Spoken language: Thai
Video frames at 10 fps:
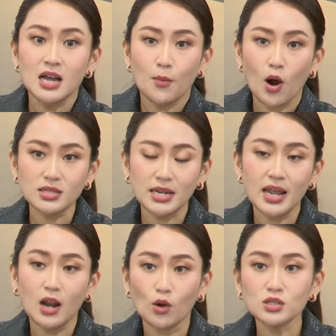เพราะฉะนั้นเนี่
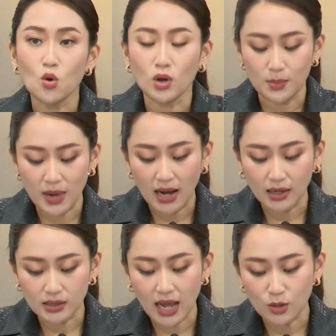ยเราก็ส่งกำลัง
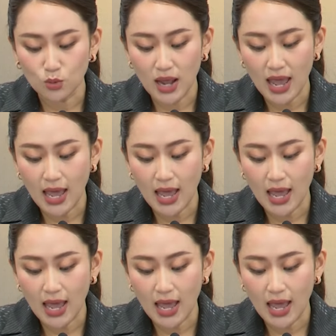การดูแล